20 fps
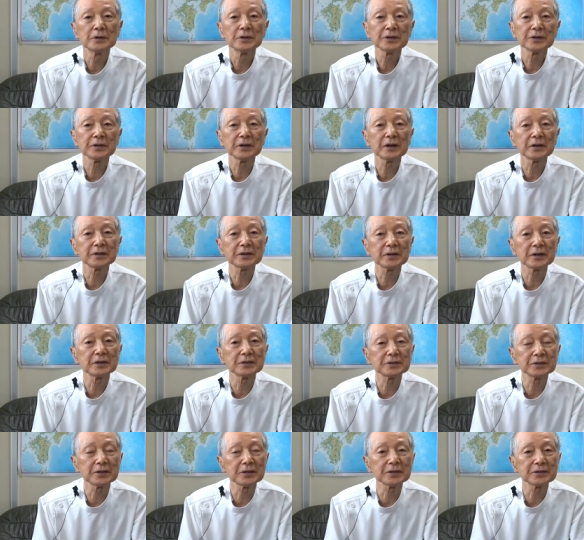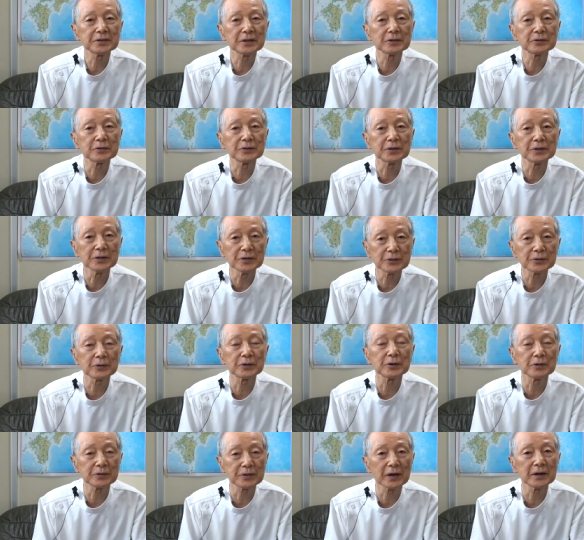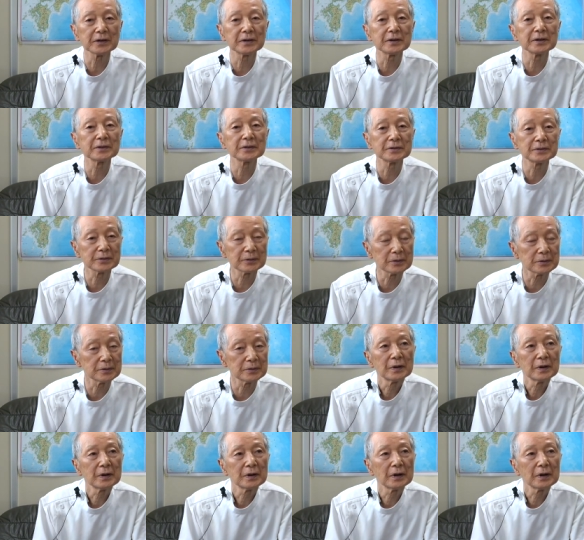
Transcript: 非難批判否定した時にそれを体験する